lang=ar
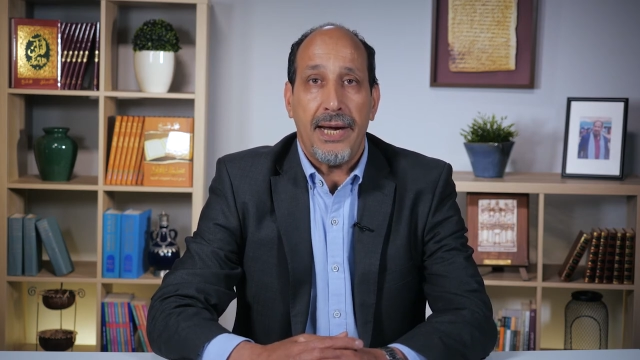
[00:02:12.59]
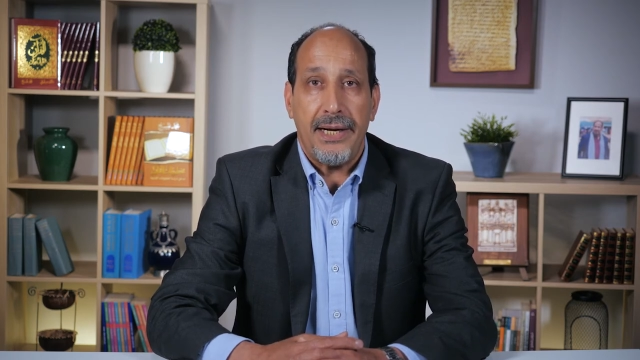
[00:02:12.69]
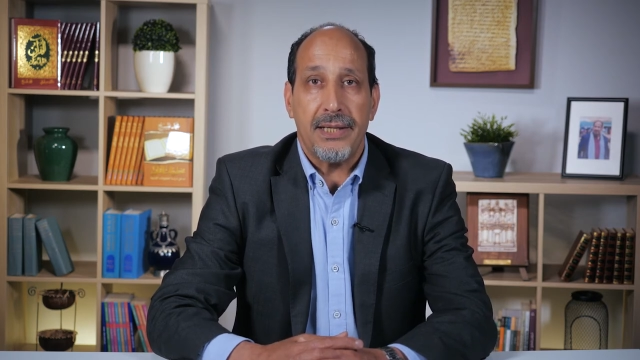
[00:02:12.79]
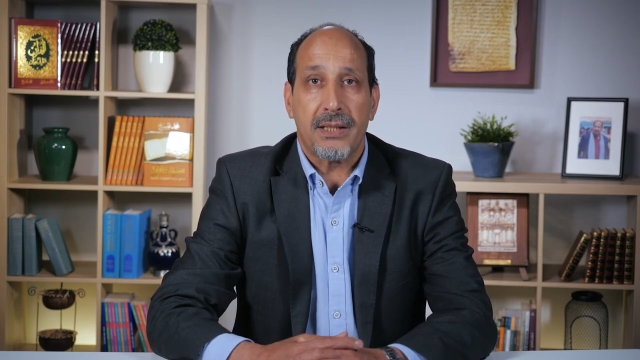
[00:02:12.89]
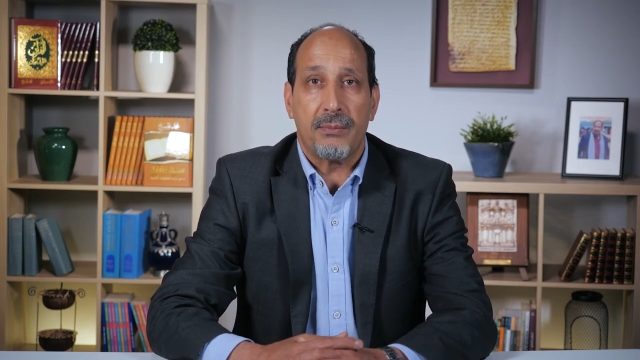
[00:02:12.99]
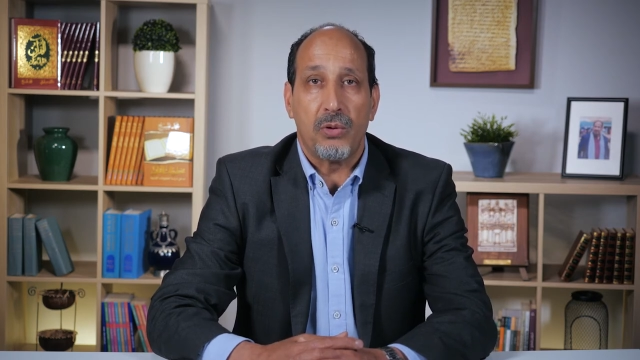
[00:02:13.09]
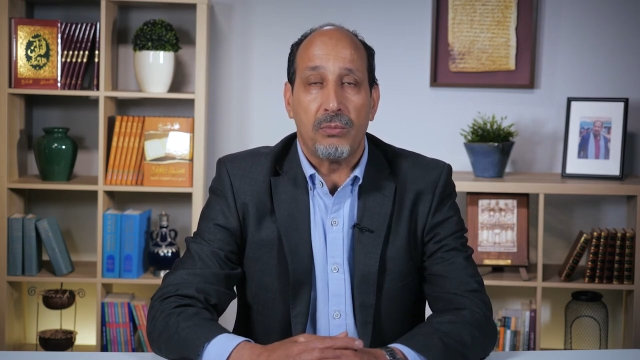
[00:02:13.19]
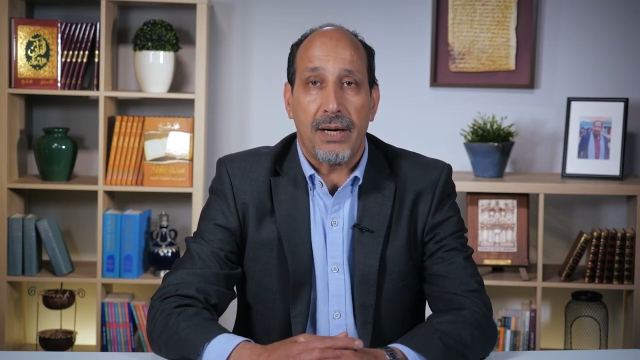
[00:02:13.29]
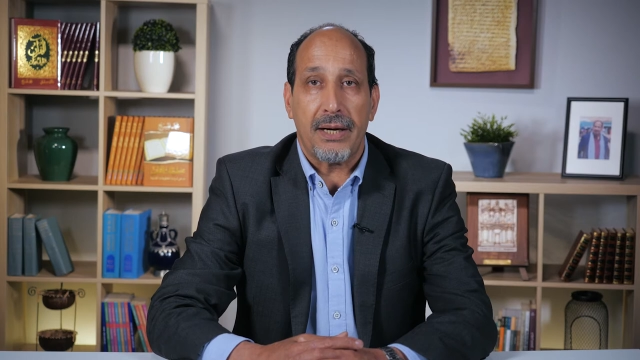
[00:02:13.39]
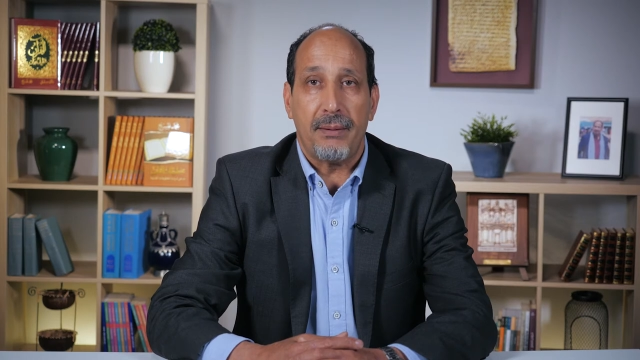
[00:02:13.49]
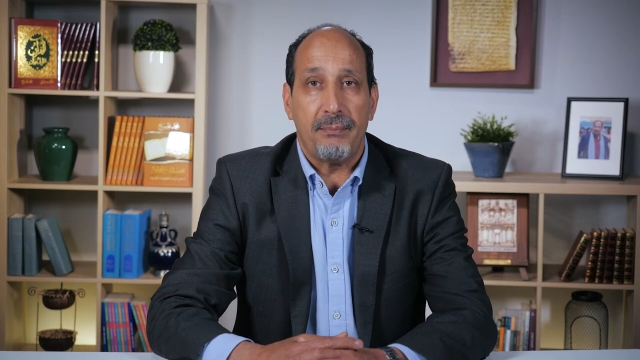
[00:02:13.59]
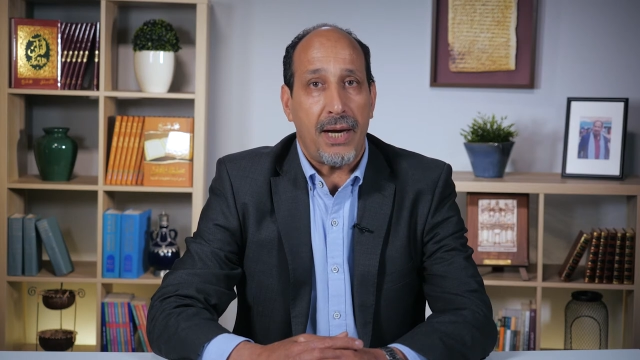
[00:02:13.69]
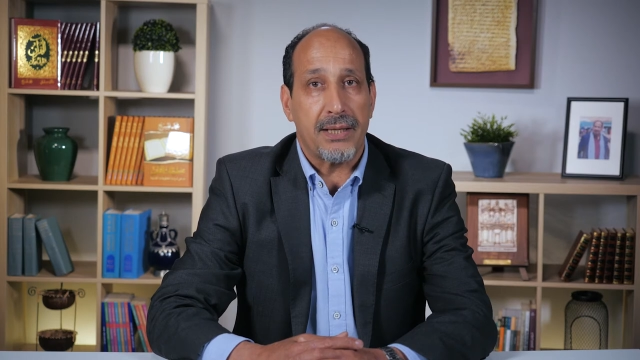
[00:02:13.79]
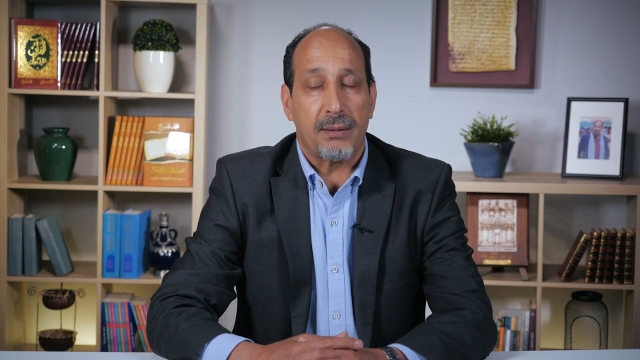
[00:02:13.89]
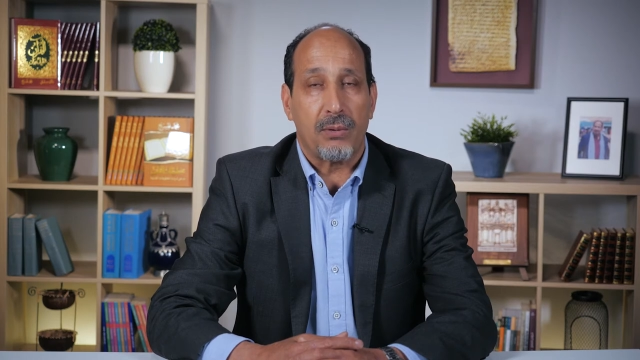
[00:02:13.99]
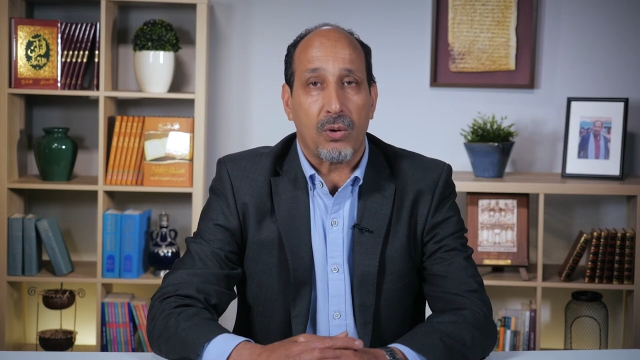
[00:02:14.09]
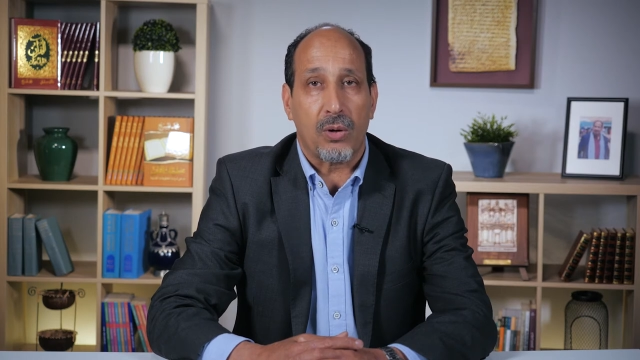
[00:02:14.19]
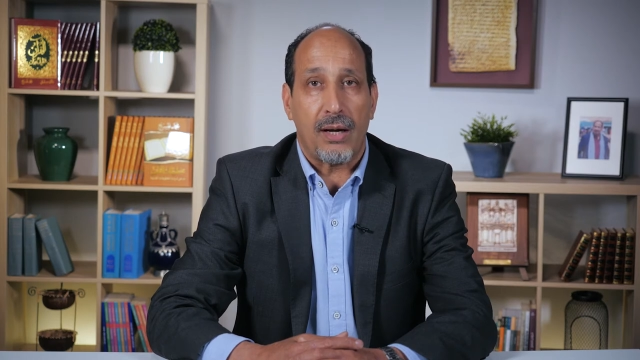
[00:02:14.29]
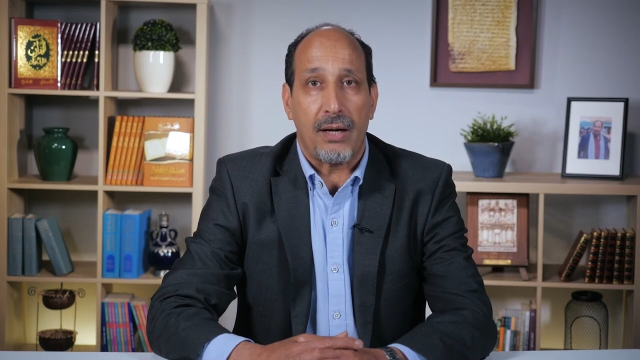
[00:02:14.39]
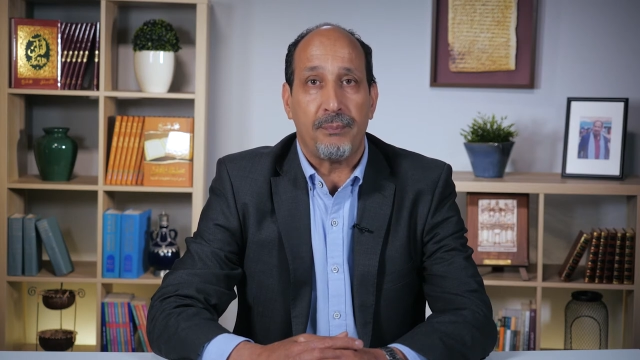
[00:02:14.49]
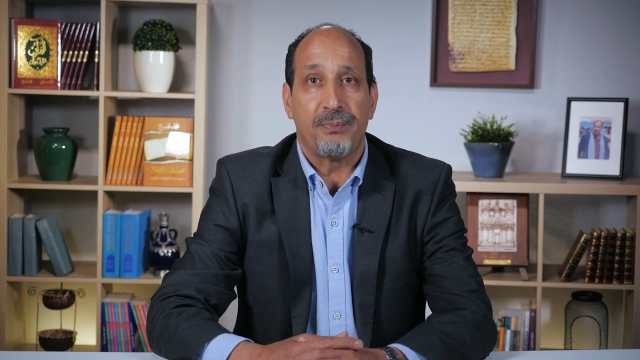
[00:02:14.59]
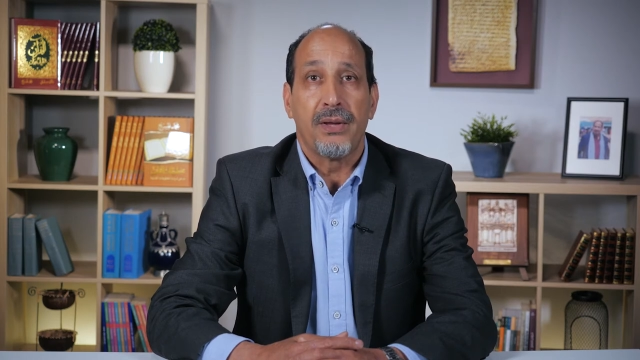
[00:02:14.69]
عيسى بن مريم بحسب القران